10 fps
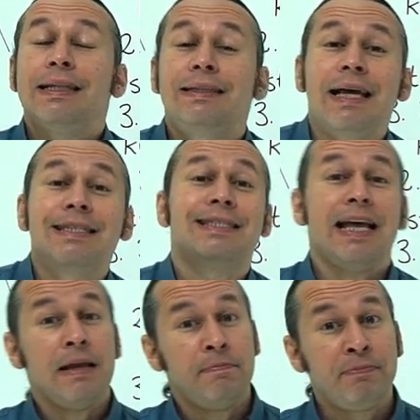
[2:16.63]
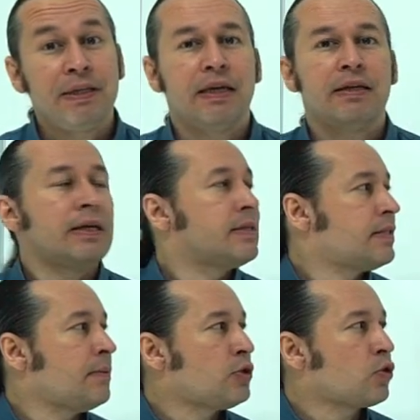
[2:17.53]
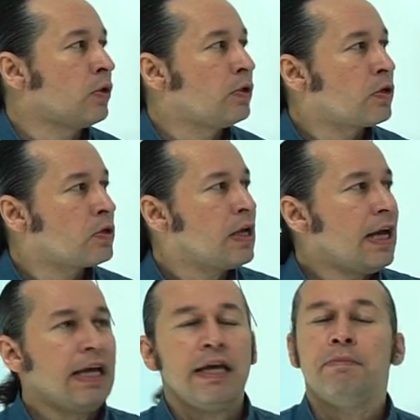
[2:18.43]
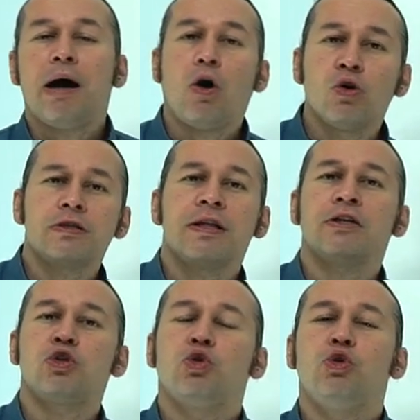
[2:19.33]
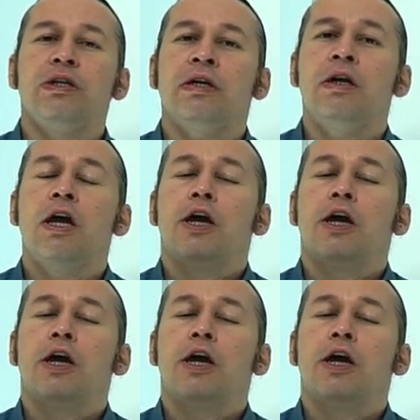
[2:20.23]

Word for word: desselben Kindes demiş oluyoruz. Im Ausland studieren